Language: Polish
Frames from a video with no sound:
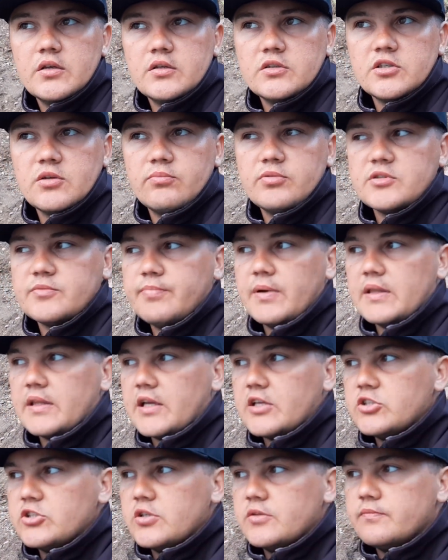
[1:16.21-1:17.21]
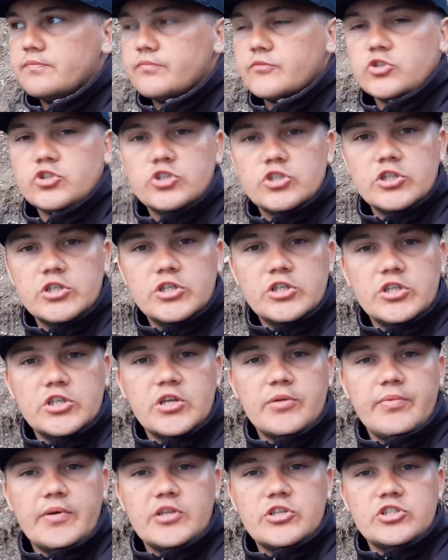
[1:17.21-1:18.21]
żeby zbadać, czy
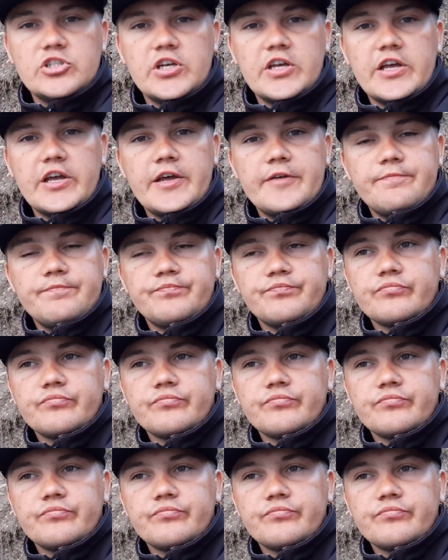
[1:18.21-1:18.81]
nie będzie,